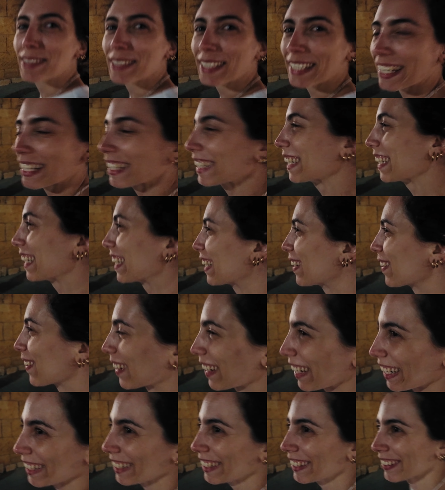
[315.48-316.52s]
per cadere a un
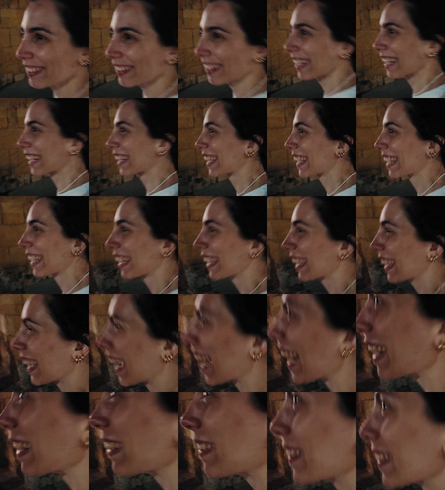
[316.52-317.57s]
gradino del
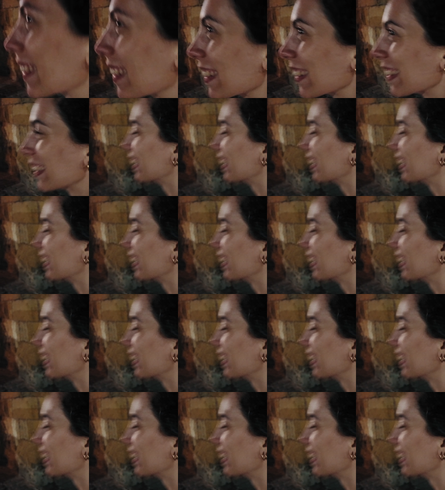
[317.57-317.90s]
cavolo.